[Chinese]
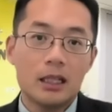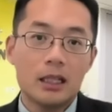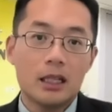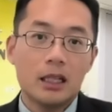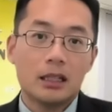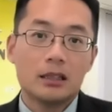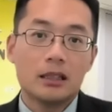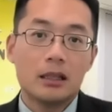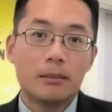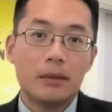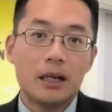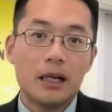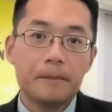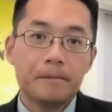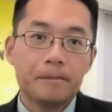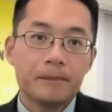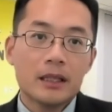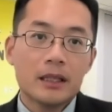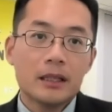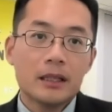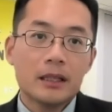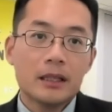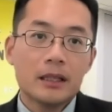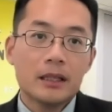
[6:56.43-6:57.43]
那么
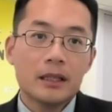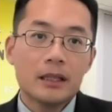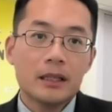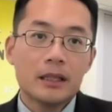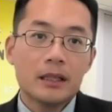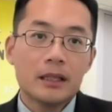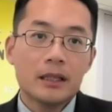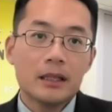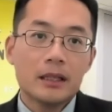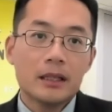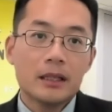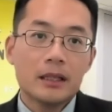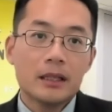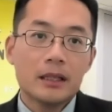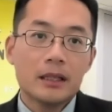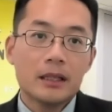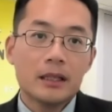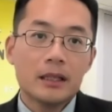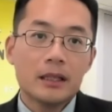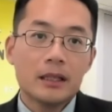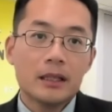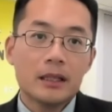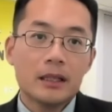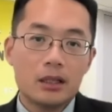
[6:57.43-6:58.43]
这个百分之
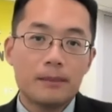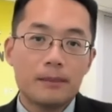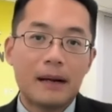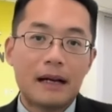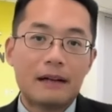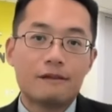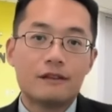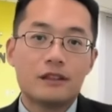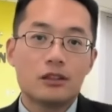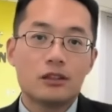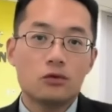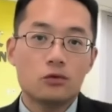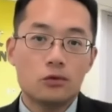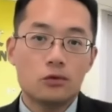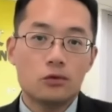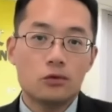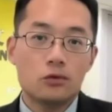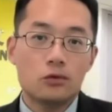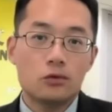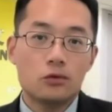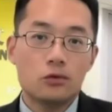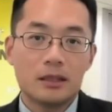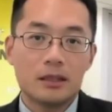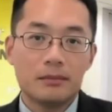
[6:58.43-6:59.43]
九和百分之五
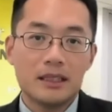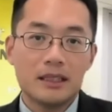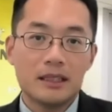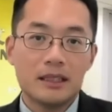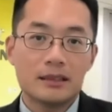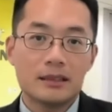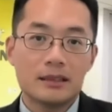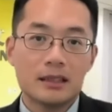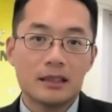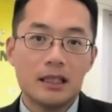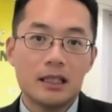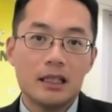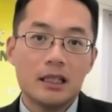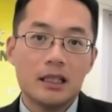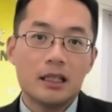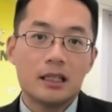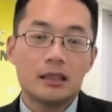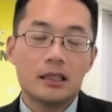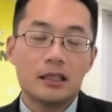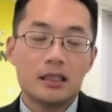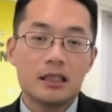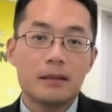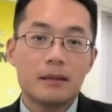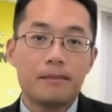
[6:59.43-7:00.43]
是什么意思呢？
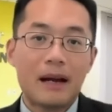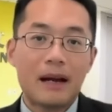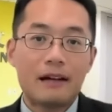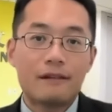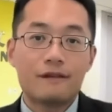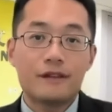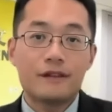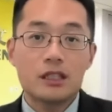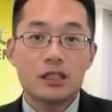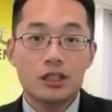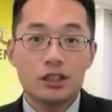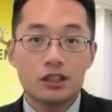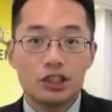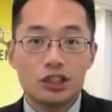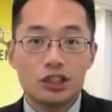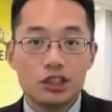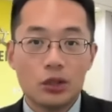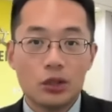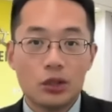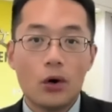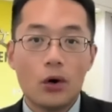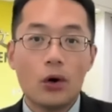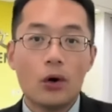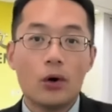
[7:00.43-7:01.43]
那这个百分之
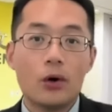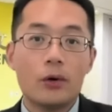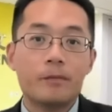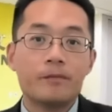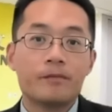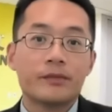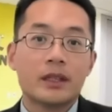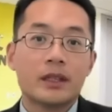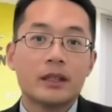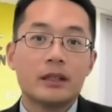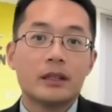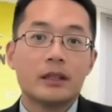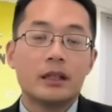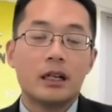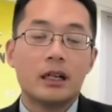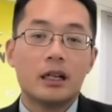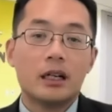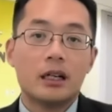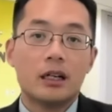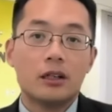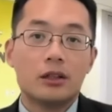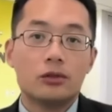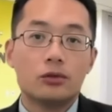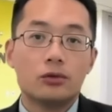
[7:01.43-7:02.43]
九，
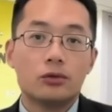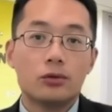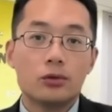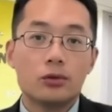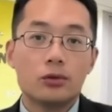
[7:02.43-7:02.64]
呃，